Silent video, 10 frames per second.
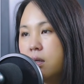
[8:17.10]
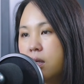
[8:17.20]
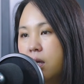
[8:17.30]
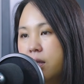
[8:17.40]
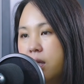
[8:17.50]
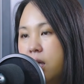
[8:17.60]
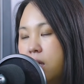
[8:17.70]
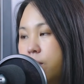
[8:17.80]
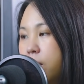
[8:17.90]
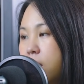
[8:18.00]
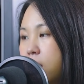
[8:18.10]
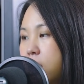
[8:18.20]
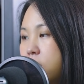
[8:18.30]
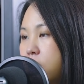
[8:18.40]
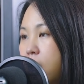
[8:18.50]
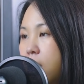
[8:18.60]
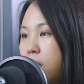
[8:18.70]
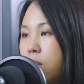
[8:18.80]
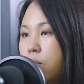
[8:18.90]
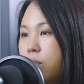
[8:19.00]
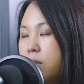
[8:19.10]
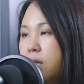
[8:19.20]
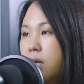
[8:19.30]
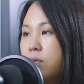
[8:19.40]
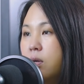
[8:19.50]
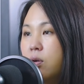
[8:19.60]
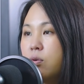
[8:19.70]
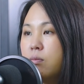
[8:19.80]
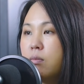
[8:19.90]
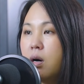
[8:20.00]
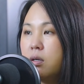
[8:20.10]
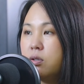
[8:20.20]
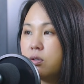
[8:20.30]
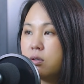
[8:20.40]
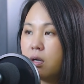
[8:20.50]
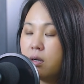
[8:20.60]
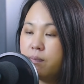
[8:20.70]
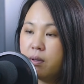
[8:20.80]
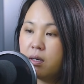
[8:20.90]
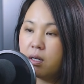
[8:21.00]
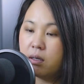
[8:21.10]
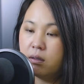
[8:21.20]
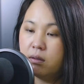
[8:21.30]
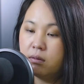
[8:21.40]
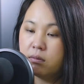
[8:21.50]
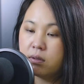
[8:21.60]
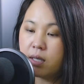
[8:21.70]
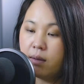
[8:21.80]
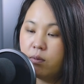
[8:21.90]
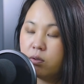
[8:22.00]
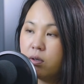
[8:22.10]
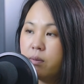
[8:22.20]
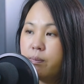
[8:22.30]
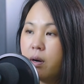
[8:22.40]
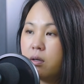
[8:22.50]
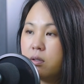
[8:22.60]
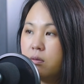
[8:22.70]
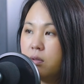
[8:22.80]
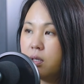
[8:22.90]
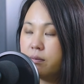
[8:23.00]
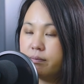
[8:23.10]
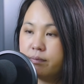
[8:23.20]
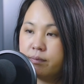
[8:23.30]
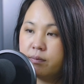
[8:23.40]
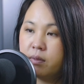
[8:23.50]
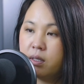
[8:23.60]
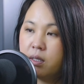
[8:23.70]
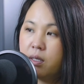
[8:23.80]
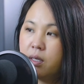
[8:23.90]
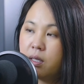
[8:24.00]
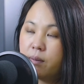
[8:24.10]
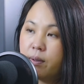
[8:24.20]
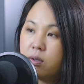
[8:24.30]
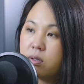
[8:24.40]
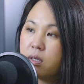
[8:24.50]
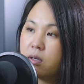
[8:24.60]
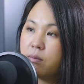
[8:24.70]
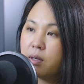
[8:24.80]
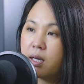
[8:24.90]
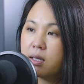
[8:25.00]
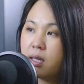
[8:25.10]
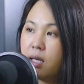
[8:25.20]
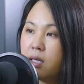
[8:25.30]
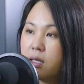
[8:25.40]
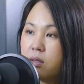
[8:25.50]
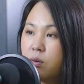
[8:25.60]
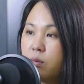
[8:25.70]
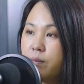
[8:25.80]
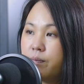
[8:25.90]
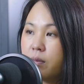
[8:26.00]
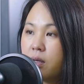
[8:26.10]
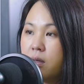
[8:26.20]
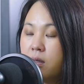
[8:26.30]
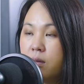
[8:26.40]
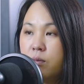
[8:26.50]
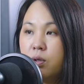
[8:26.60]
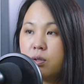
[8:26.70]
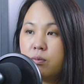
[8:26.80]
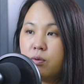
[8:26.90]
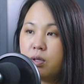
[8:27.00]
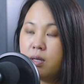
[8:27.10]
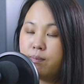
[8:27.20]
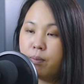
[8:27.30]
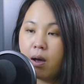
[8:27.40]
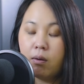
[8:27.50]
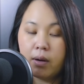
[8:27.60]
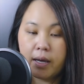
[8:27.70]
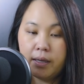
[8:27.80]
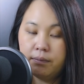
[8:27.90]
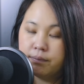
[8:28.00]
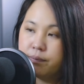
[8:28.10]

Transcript: thì nó chỉ đó bao nhiêu chỉ hay lù lên ta hiểu nó yêu mỏ cho tao đi bao nhiêu nó xả mua cho nó bỏ thông rồi thì bây giờ cho đó mình cả tê chỉ tôi mà mua tụi nhựa thì bao lại